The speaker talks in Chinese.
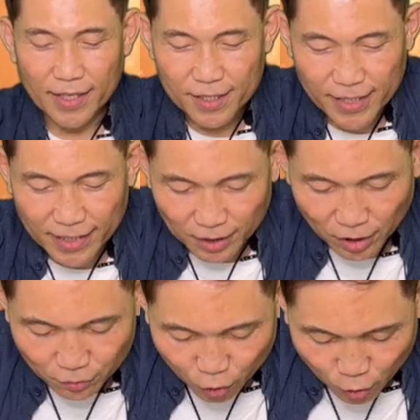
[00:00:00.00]
亲爱的
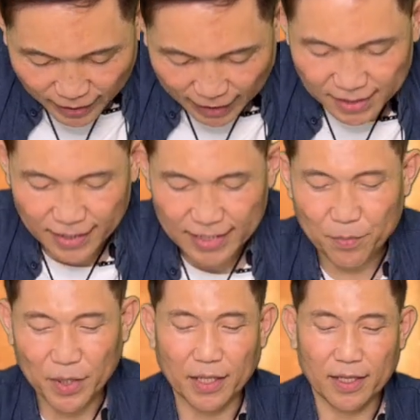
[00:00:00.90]
天父，我们感谢赞
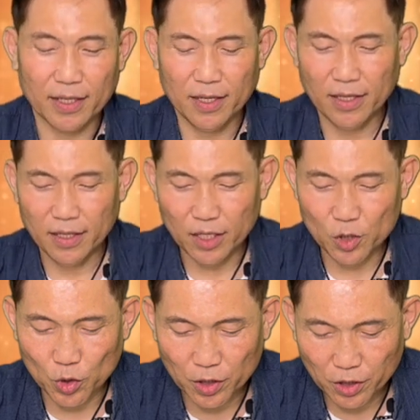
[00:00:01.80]
美。你
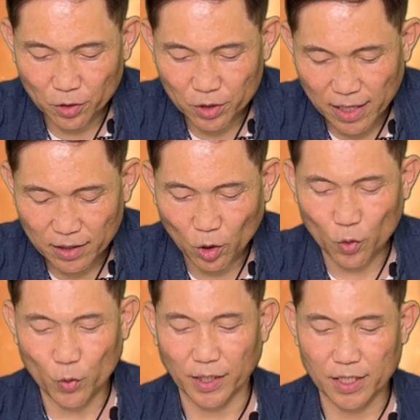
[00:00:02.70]
说忧伤
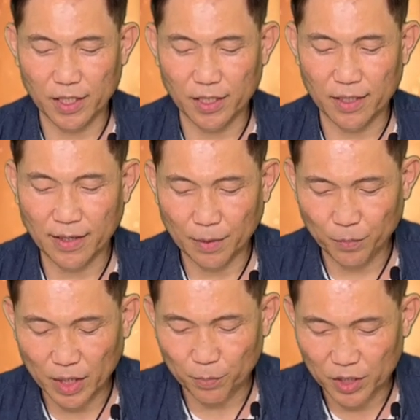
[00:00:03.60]
痛悔的心，你
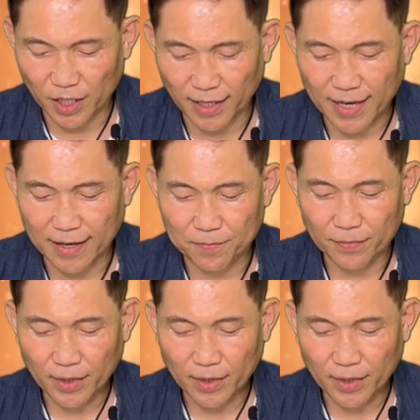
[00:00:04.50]
必不轻看。